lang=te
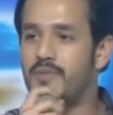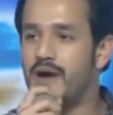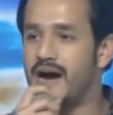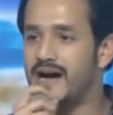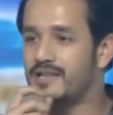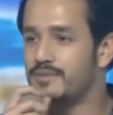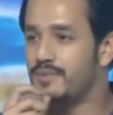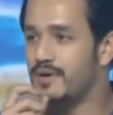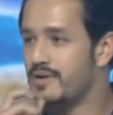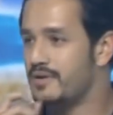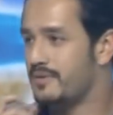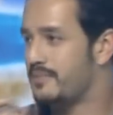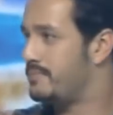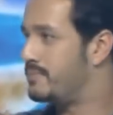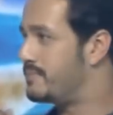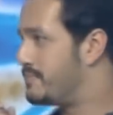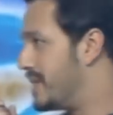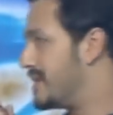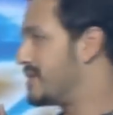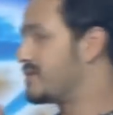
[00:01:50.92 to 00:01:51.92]
బాధ
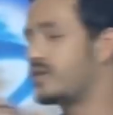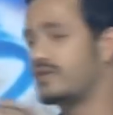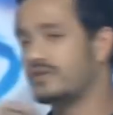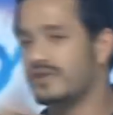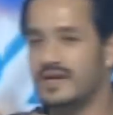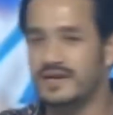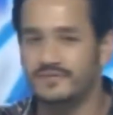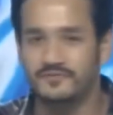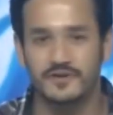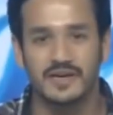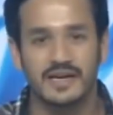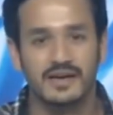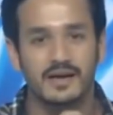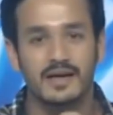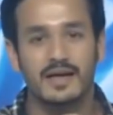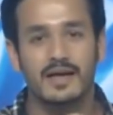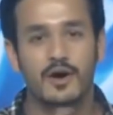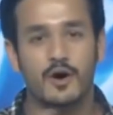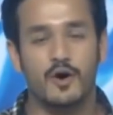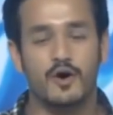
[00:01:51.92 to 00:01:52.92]
పడకూడదు అని ఫీల్
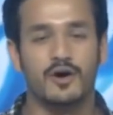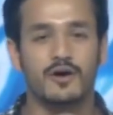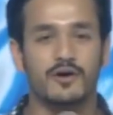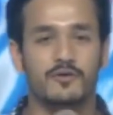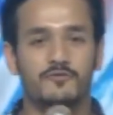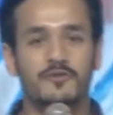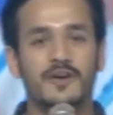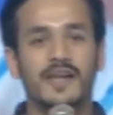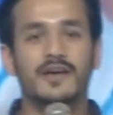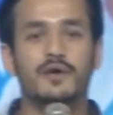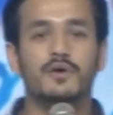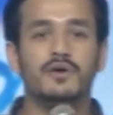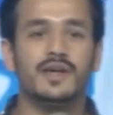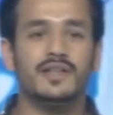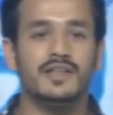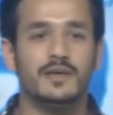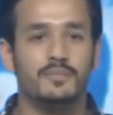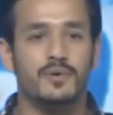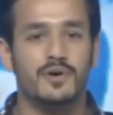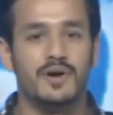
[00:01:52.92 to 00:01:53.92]
ఒక ఫీలింగ్
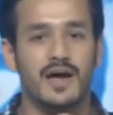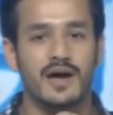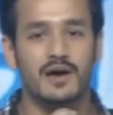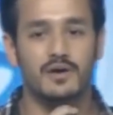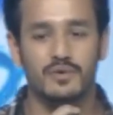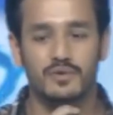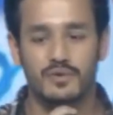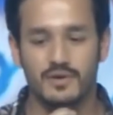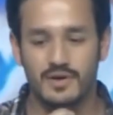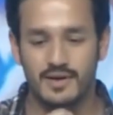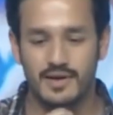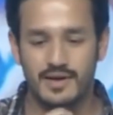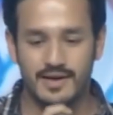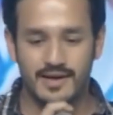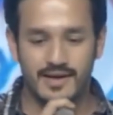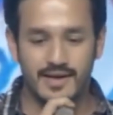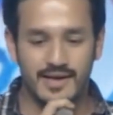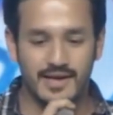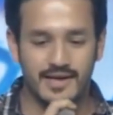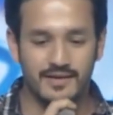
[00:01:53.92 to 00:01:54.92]
ఉండేది ఎప్పుడు నాకు
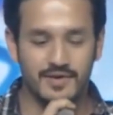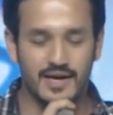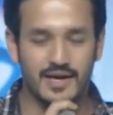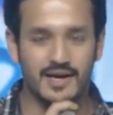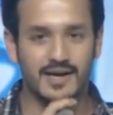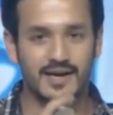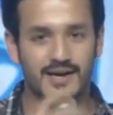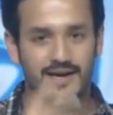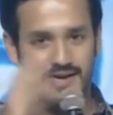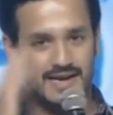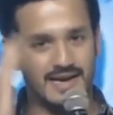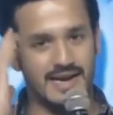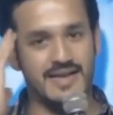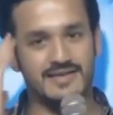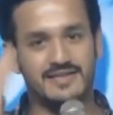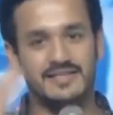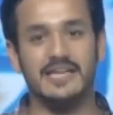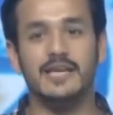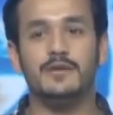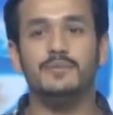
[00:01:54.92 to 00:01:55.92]
ఇవాళ ఇలా
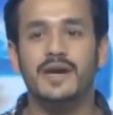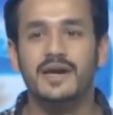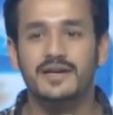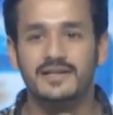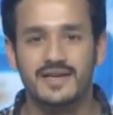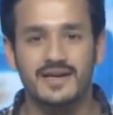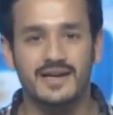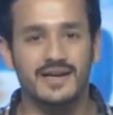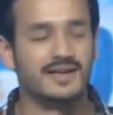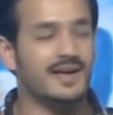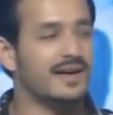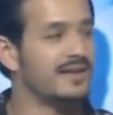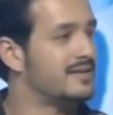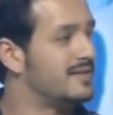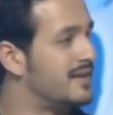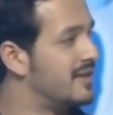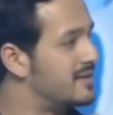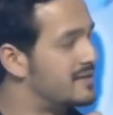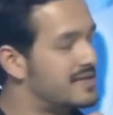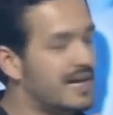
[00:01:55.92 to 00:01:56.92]
సెలబ్రేట్ చేయడానికి నాకు
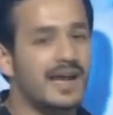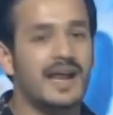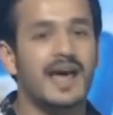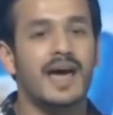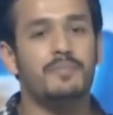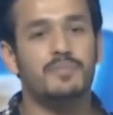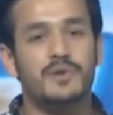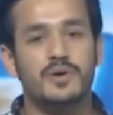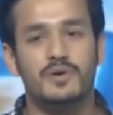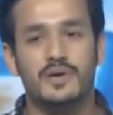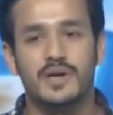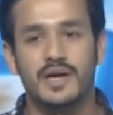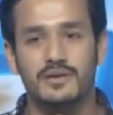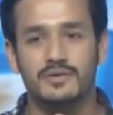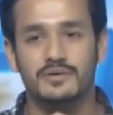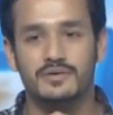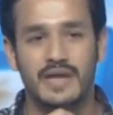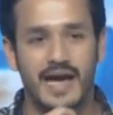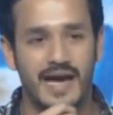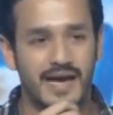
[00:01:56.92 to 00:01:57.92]
చాలా హ్యాపీగా ఉన్నాను
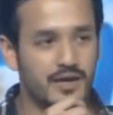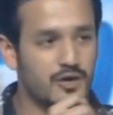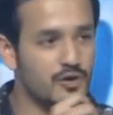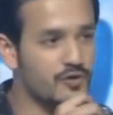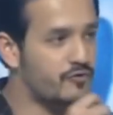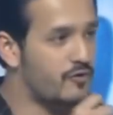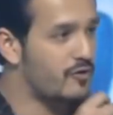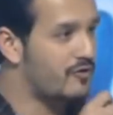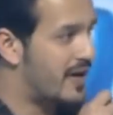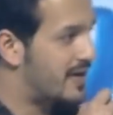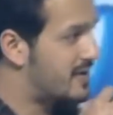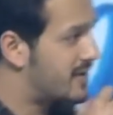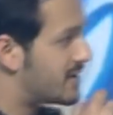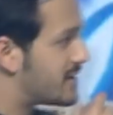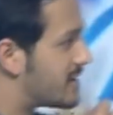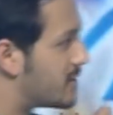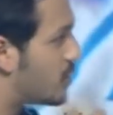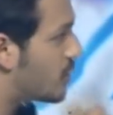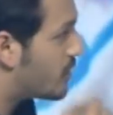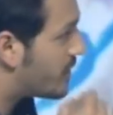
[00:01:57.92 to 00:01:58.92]
థ్యాంక్ యూ ఫర్
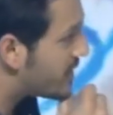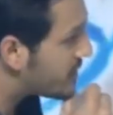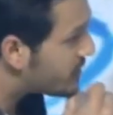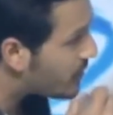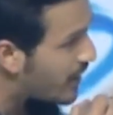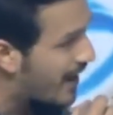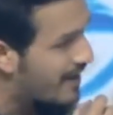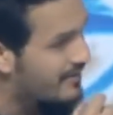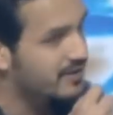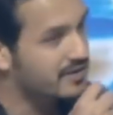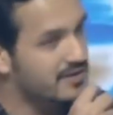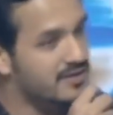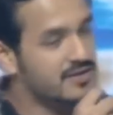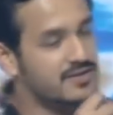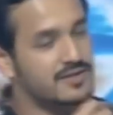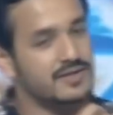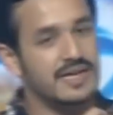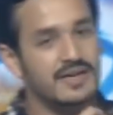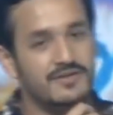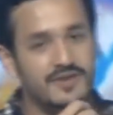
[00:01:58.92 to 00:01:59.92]
వైజయంతి మూవీస్ ఫర్ హ్యావింగ్ దిస్
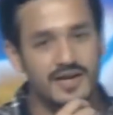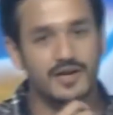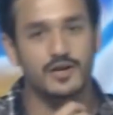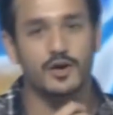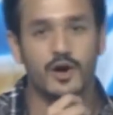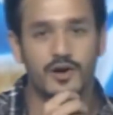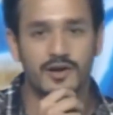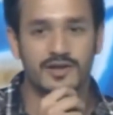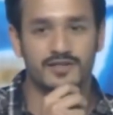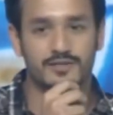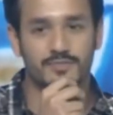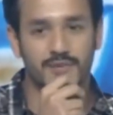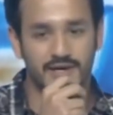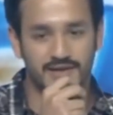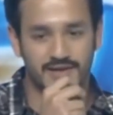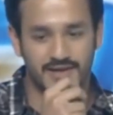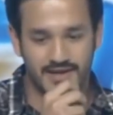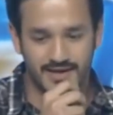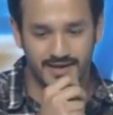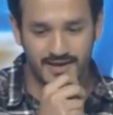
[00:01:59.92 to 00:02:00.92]
ఈవెంట్ ఆన్ హిస్
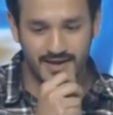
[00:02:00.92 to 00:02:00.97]
బర్త్డే